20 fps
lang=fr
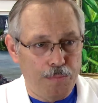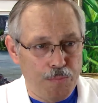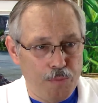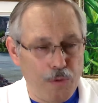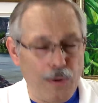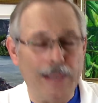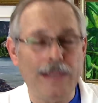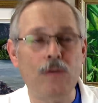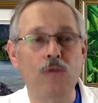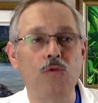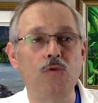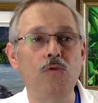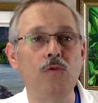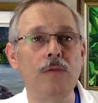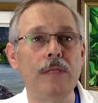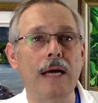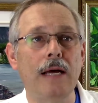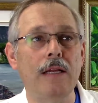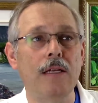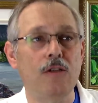pointu,
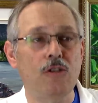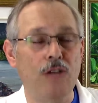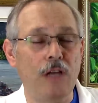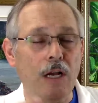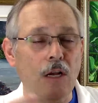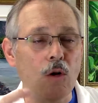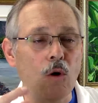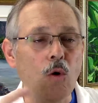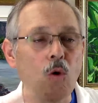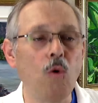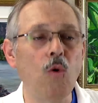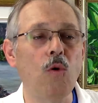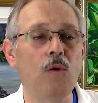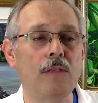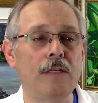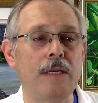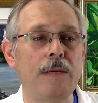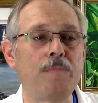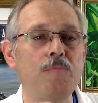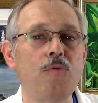dans chaque cours,
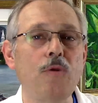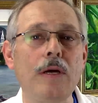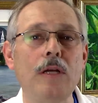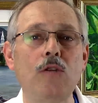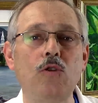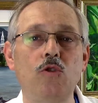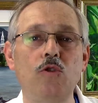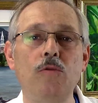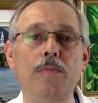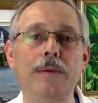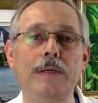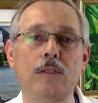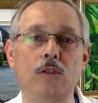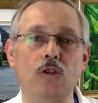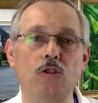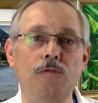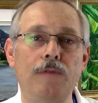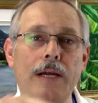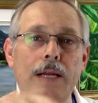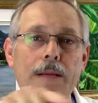c'est pointu parce
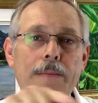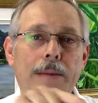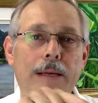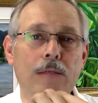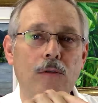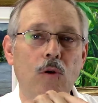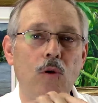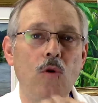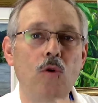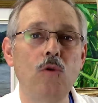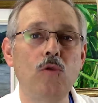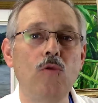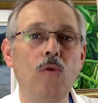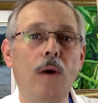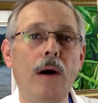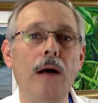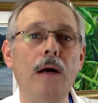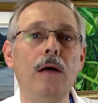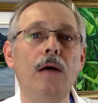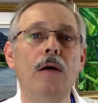que je vais aller mettre le
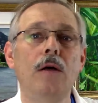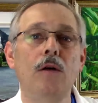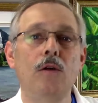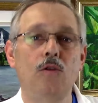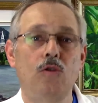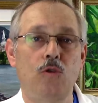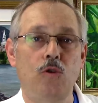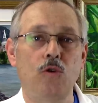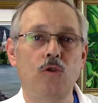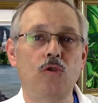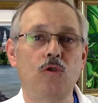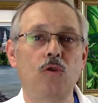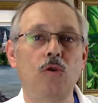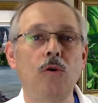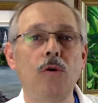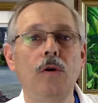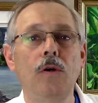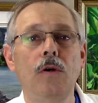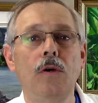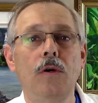doigt sur
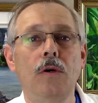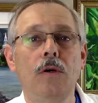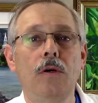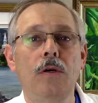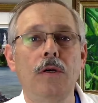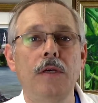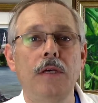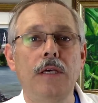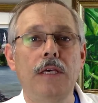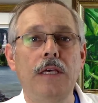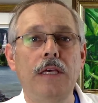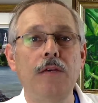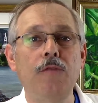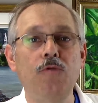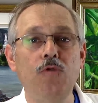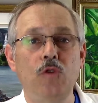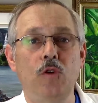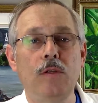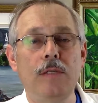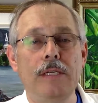ceux qui
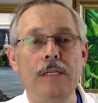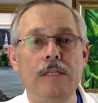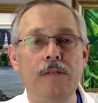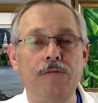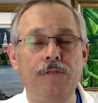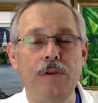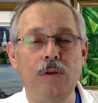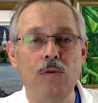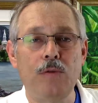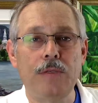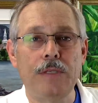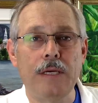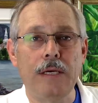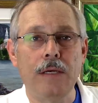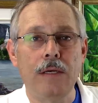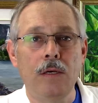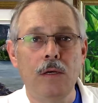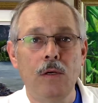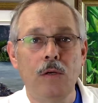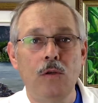vous donnent des
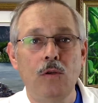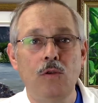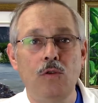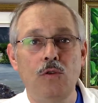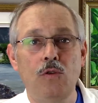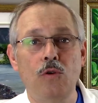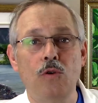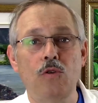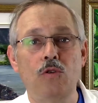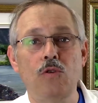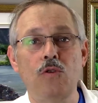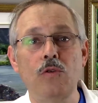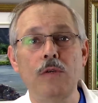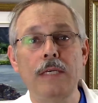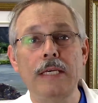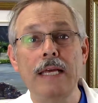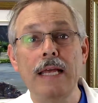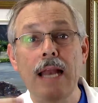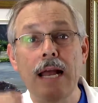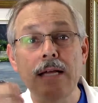difficultés, sur ceux
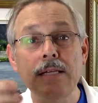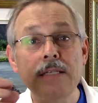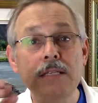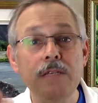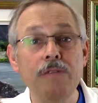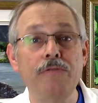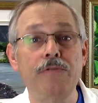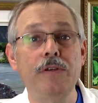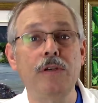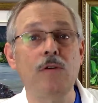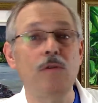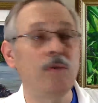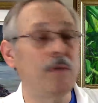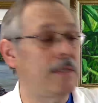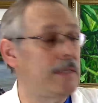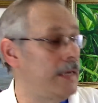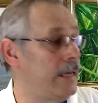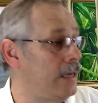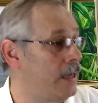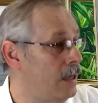qui est la
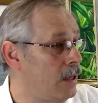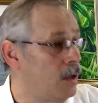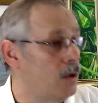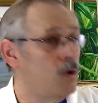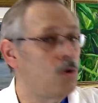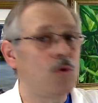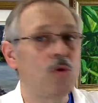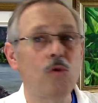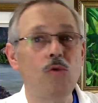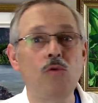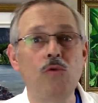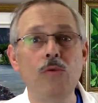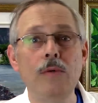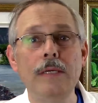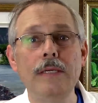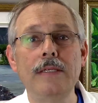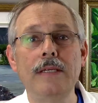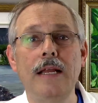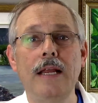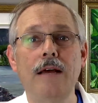difficulté de tous
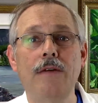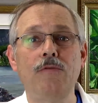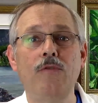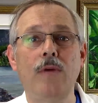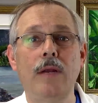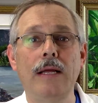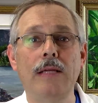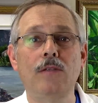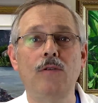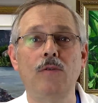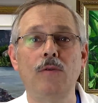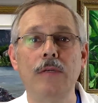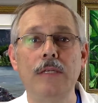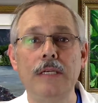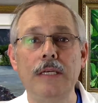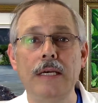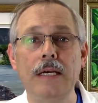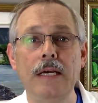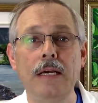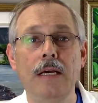les élèves de
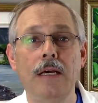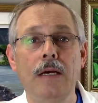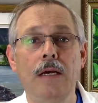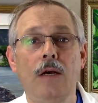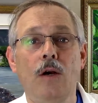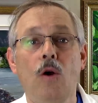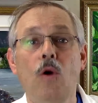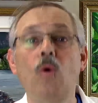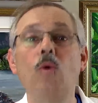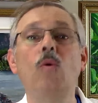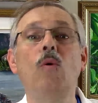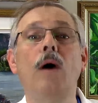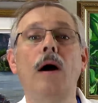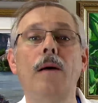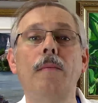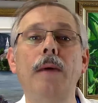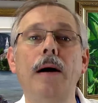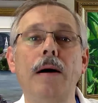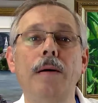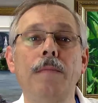l'atelier
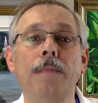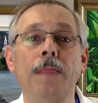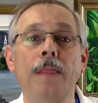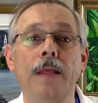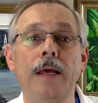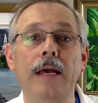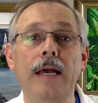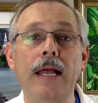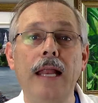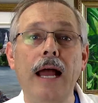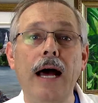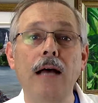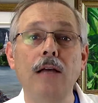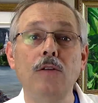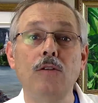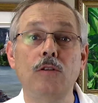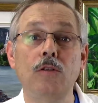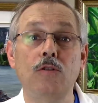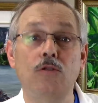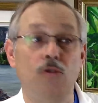couramment. Et là,
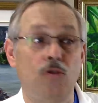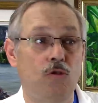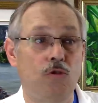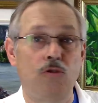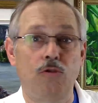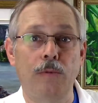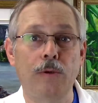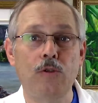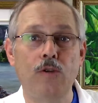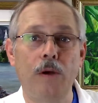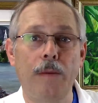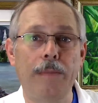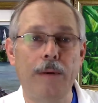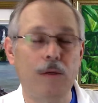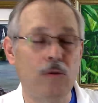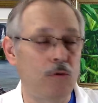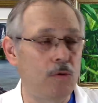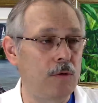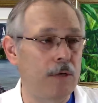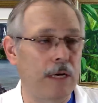je m'en suis
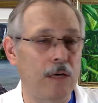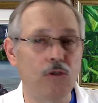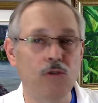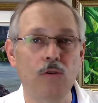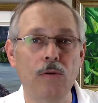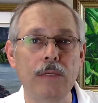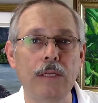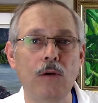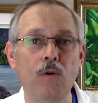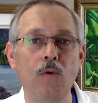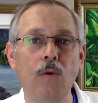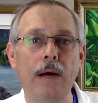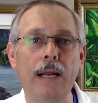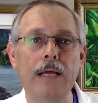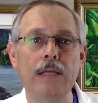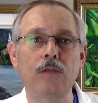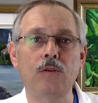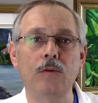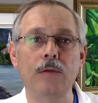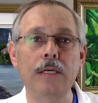aperçu, quand je donne des cours à
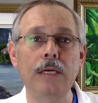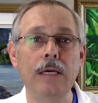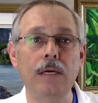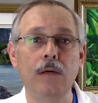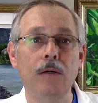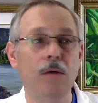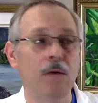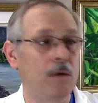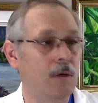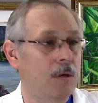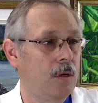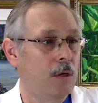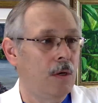l'atelier, euh,